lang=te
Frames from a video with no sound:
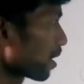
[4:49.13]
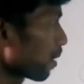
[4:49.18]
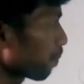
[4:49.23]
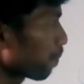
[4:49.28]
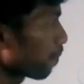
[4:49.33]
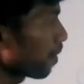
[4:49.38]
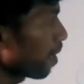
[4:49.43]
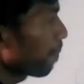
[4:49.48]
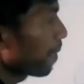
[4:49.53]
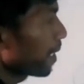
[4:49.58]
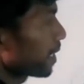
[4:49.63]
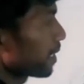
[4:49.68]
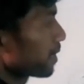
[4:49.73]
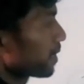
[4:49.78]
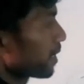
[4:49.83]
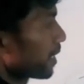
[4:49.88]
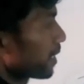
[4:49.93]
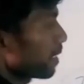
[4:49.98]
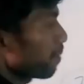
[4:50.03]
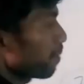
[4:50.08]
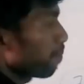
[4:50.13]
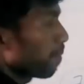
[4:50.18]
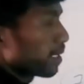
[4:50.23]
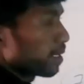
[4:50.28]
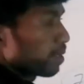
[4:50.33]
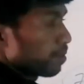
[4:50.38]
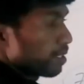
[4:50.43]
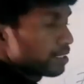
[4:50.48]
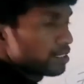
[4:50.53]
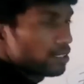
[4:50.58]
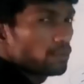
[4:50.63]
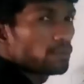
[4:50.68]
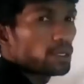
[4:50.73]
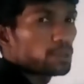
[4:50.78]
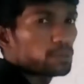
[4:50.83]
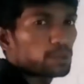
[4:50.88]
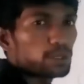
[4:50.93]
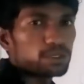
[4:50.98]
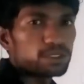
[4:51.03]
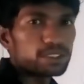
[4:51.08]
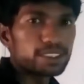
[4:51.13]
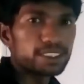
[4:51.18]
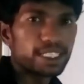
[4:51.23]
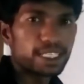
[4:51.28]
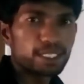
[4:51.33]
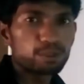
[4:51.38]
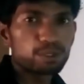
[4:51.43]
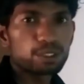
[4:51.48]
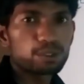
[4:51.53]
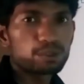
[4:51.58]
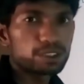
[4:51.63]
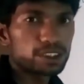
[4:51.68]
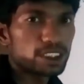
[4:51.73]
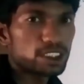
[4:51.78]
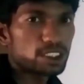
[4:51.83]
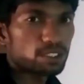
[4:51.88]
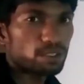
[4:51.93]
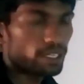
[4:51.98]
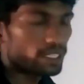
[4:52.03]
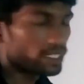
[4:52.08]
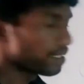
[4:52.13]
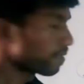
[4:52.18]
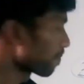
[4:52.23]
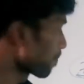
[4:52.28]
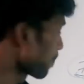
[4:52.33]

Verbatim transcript: ఎప్పుడు అమలయ్యిందంటే పంతొమ్మిది వందల తొంభై మూడు ఇయర్ కూడా గుర్తుంచుకోవాలి